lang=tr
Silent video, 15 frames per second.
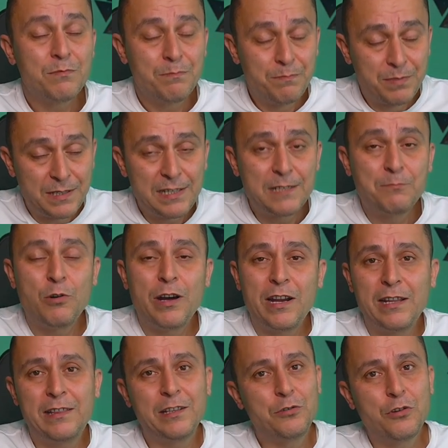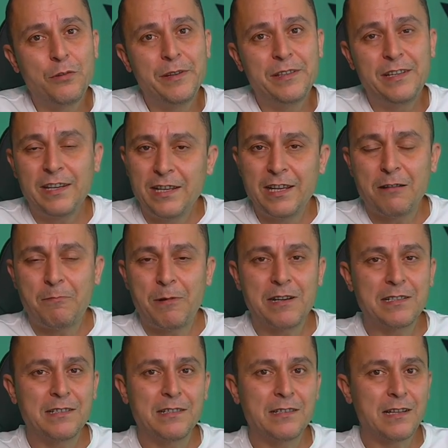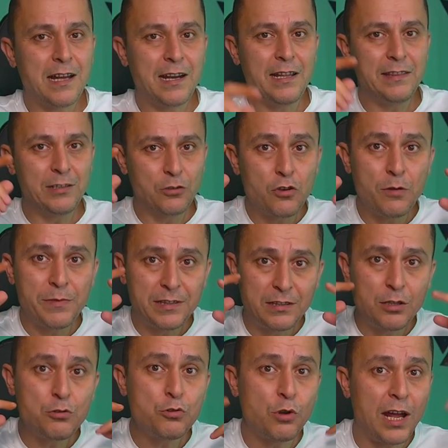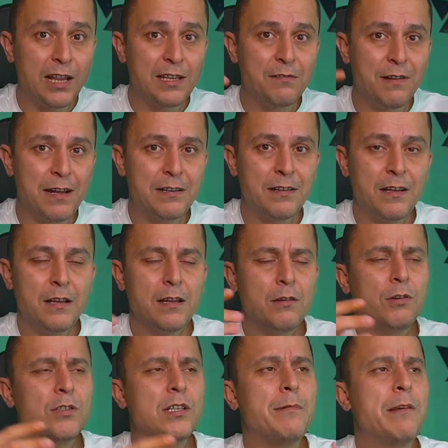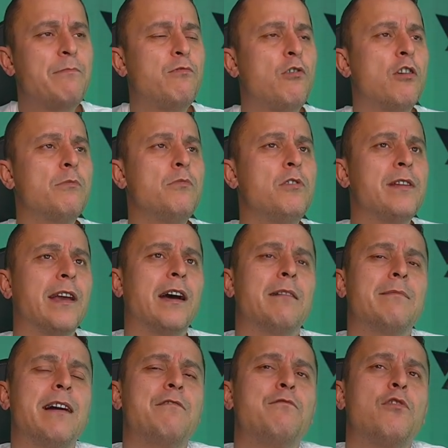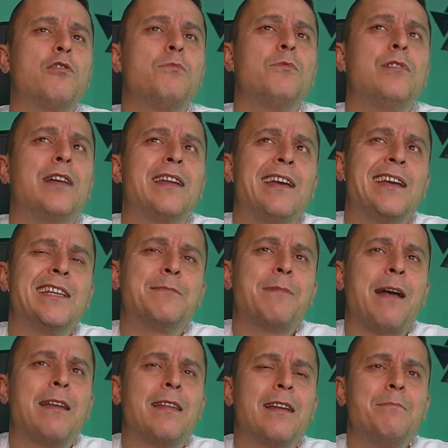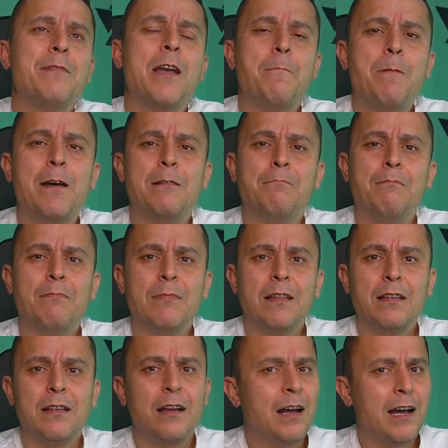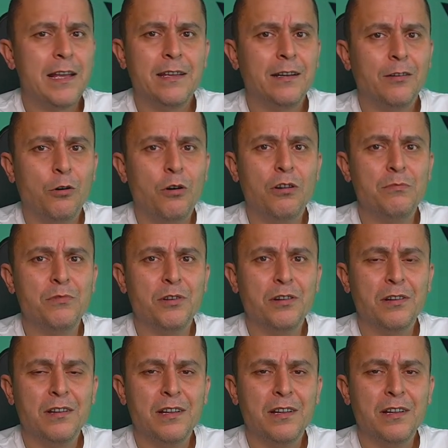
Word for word: siz bu analitik geometri iyi yaparsınız. Analitik geometride şu algı var. Hocam hep formül ya. Ben formülleri ezberlerim yaparım. Hayır olmuyor.